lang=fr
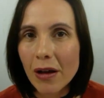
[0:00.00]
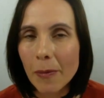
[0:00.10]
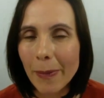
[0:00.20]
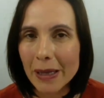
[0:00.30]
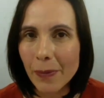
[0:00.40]

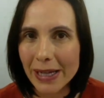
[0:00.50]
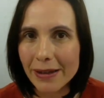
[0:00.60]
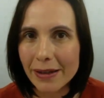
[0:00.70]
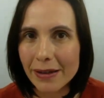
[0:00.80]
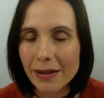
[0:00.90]
pas de
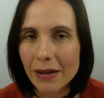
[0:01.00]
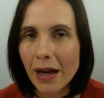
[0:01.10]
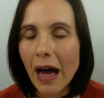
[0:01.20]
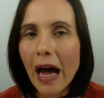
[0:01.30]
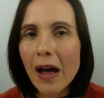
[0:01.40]
panique.
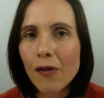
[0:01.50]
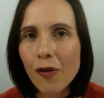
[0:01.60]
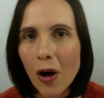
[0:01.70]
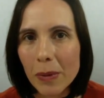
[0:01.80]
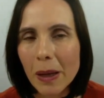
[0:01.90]

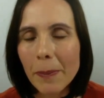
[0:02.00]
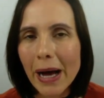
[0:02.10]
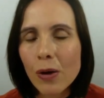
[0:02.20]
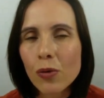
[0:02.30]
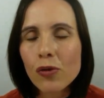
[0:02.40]
Informez
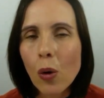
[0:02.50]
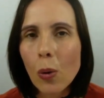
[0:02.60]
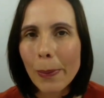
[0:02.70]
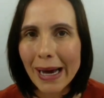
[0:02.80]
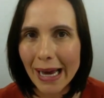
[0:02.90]
par contre au
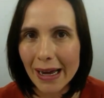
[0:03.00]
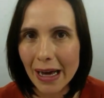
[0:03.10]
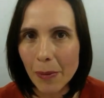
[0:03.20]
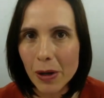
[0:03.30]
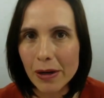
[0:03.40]

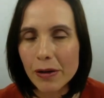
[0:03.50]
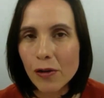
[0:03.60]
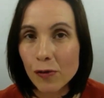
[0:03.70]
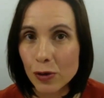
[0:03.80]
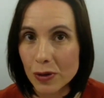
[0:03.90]
préalable
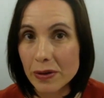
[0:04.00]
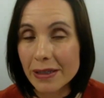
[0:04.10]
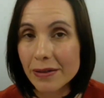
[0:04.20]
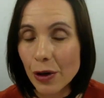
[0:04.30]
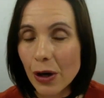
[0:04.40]
vos
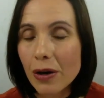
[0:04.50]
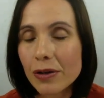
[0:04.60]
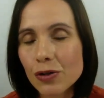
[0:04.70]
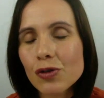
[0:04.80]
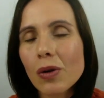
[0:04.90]
auditeurs
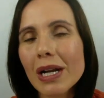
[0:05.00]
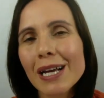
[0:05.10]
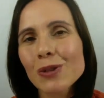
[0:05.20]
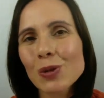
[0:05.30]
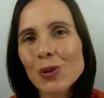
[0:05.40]
sur les
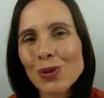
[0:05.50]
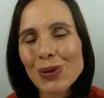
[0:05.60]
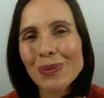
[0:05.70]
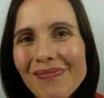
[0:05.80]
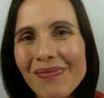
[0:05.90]
réseaux sociaux.